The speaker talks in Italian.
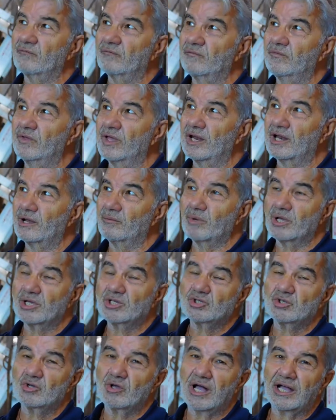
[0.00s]
viene
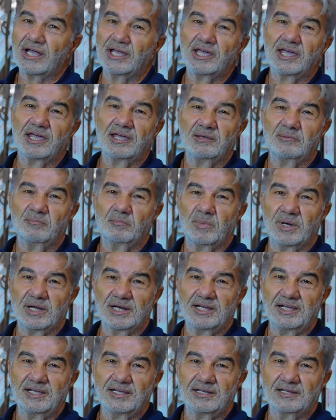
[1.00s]
messo anche in
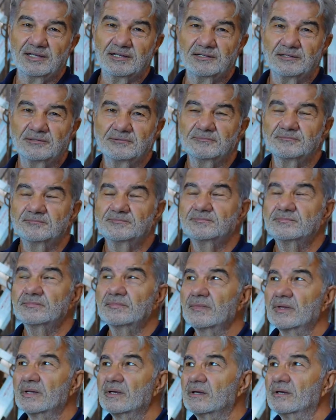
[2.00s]
baricche,
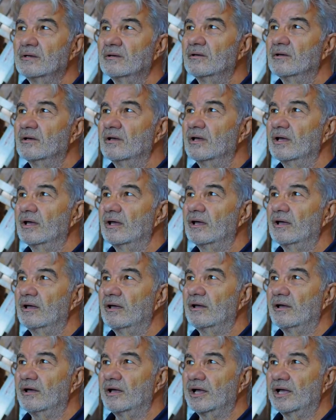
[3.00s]

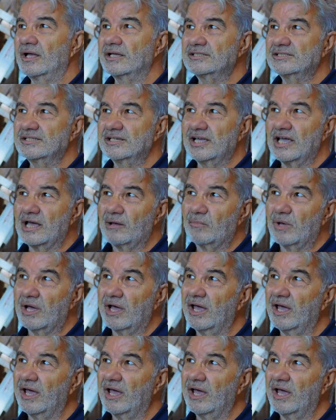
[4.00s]
eh, che si chiama